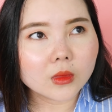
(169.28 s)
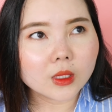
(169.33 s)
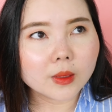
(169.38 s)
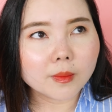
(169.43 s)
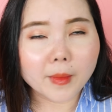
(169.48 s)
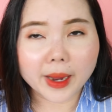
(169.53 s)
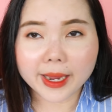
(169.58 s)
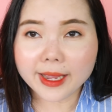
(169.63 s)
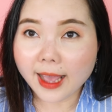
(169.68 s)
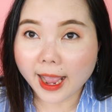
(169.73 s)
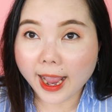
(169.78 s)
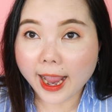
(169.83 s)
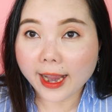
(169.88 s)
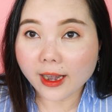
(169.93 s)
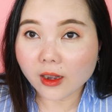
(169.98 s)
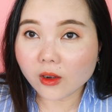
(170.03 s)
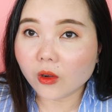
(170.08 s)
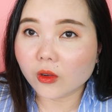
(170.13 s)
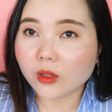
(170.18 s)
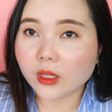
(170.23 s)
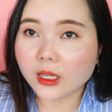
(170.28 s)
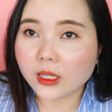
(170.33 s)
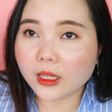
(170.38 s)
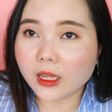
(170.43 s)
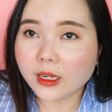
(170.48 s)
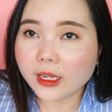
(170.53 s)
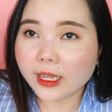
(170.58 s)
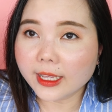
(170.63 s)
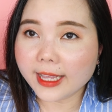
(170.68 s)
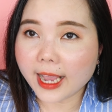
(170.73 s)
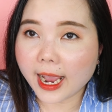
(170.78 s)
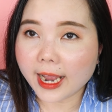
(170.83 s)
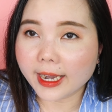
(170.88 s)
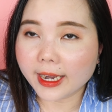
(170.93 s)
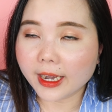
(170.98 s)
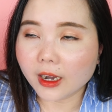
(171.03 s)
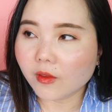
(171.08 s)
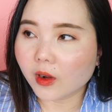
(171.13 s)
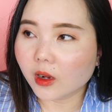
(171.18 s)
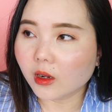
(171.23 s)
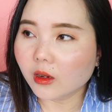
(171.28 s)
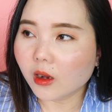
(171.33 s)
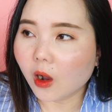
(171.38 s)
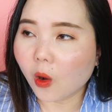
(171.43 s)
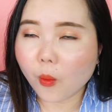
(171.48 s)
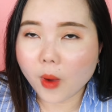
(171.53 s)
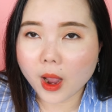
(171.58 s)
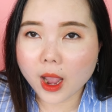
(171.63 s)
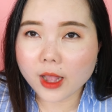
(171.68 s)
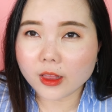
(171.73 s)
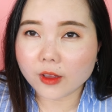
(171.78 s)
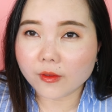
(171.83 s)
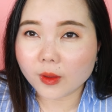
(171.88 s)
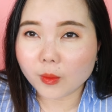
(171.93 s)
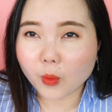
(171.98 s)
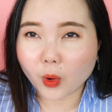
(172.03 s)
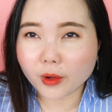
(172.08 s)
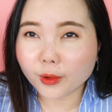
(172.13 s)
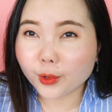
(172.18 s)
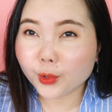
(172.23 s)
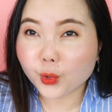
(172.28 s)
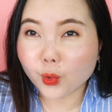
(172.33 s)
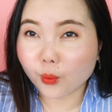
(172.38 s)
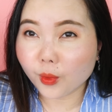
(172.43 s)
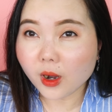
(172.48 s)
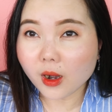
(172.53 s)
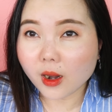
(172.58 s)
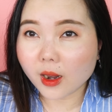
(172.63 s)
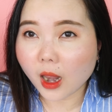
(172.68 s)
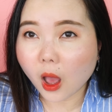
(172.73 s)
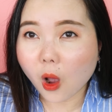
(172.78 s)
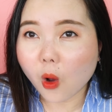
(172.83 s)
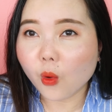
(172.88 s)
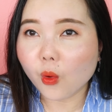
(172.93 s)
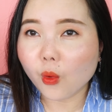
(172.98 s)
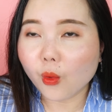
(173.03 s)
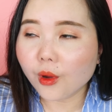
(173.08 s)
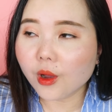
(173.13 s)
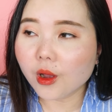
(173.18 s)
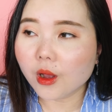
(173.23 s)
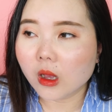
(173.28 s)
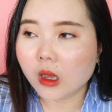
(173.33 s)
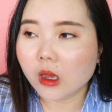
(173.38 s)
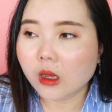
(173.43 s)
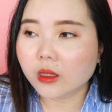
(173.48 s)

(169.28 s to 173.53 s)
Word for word: mấy tháng rồi thì đến cái chai này nó vẫn không hết tại vì mọi người dùng rất là lâu luôn á